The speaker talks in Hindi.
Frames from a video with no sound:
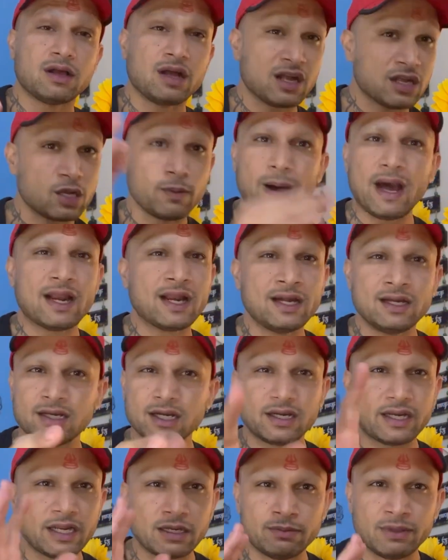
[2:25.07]
अखबार
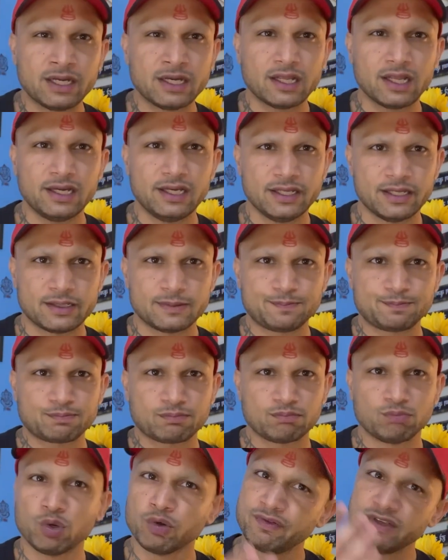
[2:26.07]
एंटरटेनमेंट के लिए
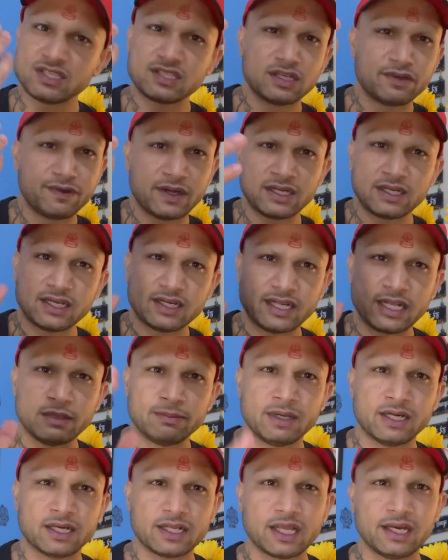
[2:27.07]
मूवी सिर्फ
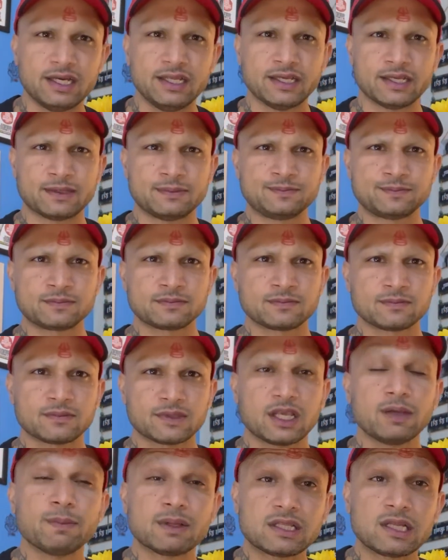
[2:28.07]
एंटरटेनमेंट के लिए
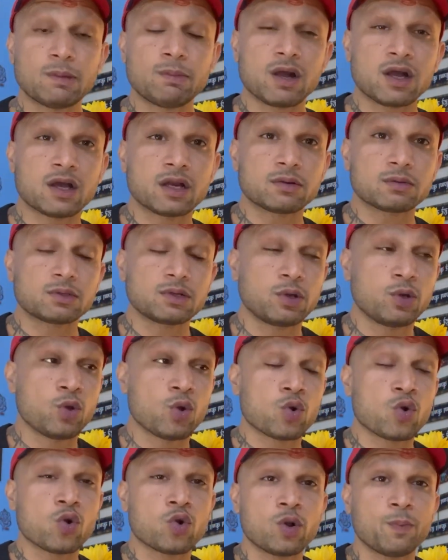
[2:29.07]
कि मतलब अगर
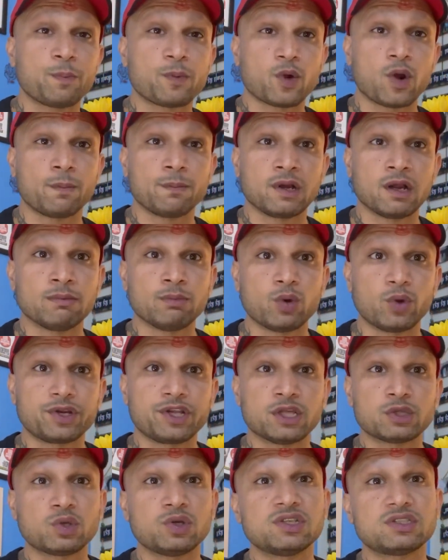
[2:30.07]
लोगों को प्रॉब्लम हो
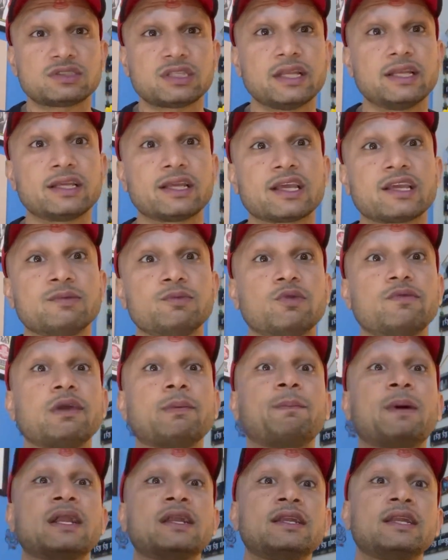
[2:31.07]
रही है तो इस तरीके की मूवी
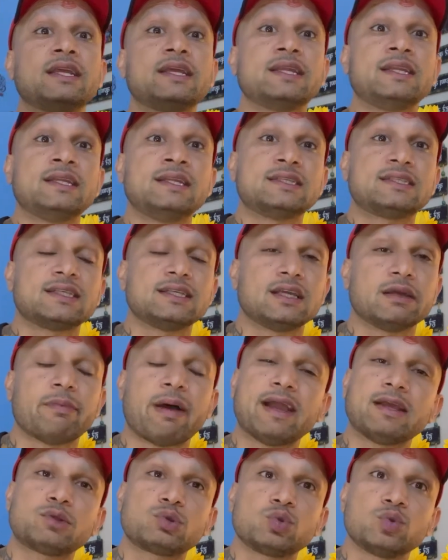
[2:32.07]
बननी ही नहीं चाहिए
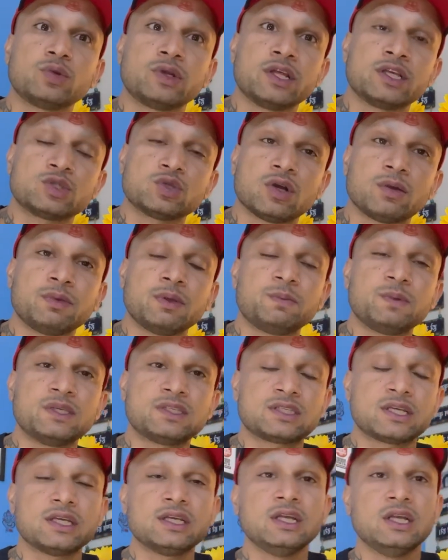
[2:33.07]
भाई तूने जो अभी
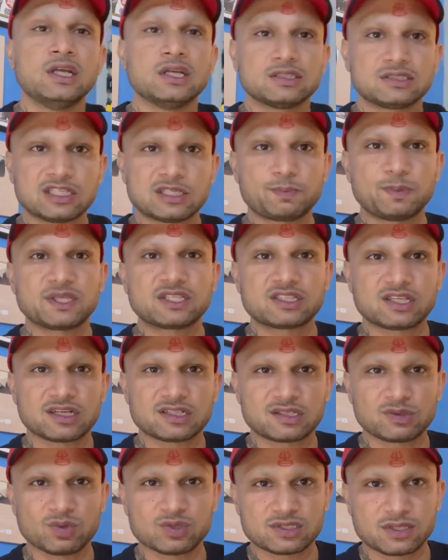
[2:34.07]
पीछे जिस पिक्चर
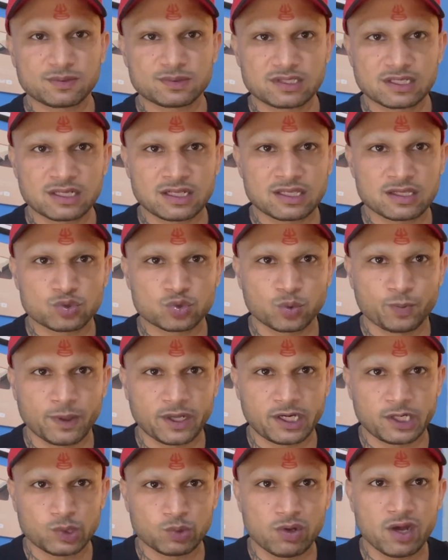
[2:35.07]
से वो सबसे ज्यादा
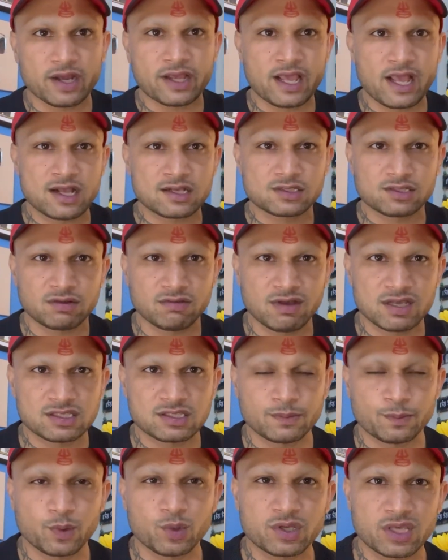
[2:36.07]
सुपर हिट हुआ गैंग्स ऑफ
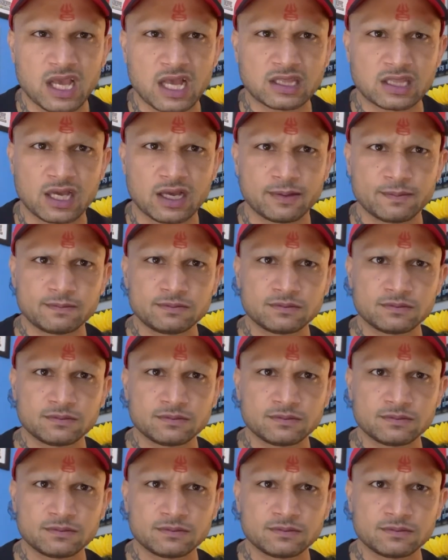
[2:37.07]
वासीपुर क्या था